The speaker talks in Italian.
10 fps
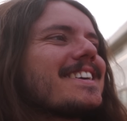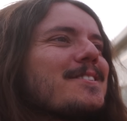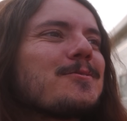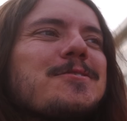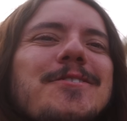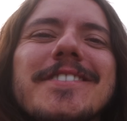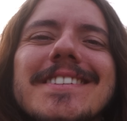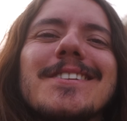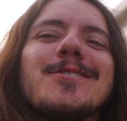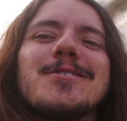che Duccio
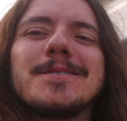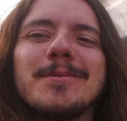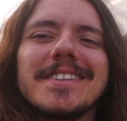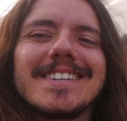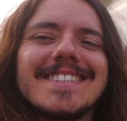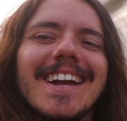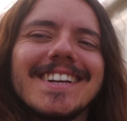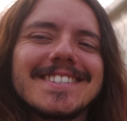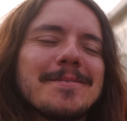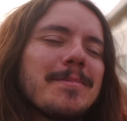vestito così potresti
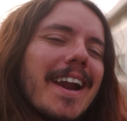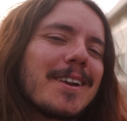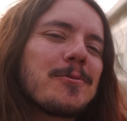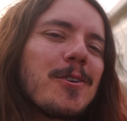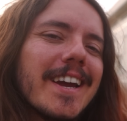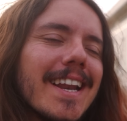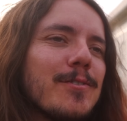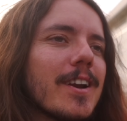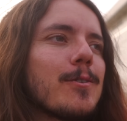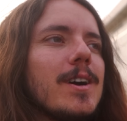anche sembrare uno che
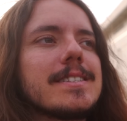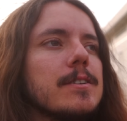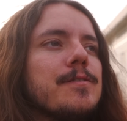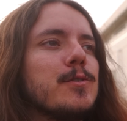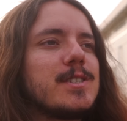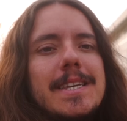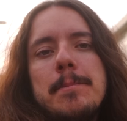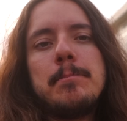lavora qua se non fossi